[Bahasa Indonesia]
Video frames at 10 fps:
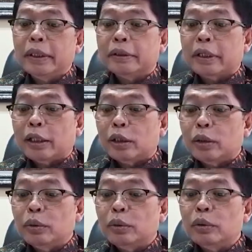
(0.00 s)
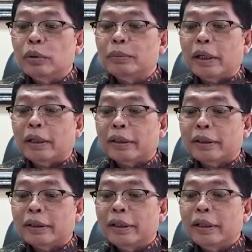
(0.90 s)
Satu
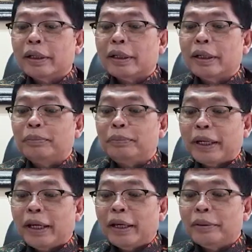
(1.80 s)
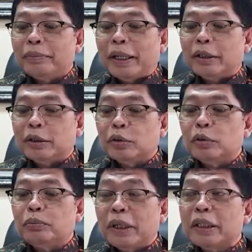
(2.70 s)
merek geprek
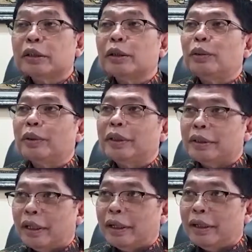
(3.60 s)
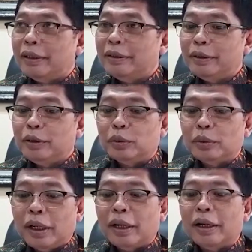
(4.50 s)
bensu plus lukisan
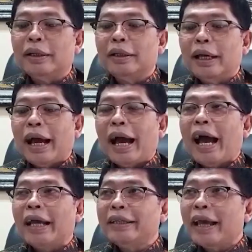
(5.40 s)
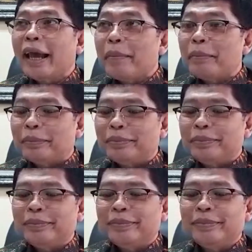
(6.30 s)
dua IM
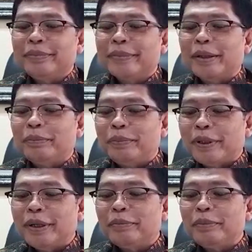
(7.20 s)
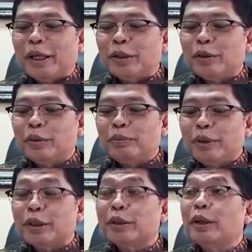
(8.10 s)
geprek bensu
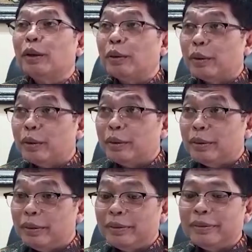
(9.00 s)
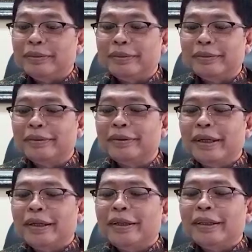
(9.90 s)
plus logo
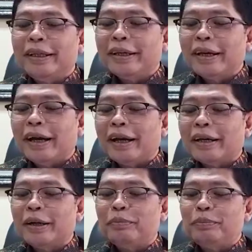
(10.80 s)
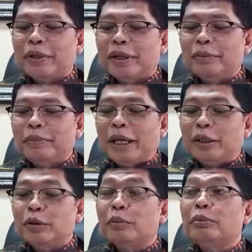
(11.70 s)
tiga geprek
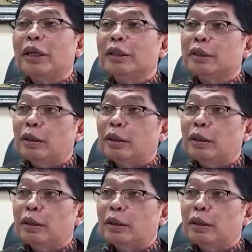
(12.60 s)
bensu plus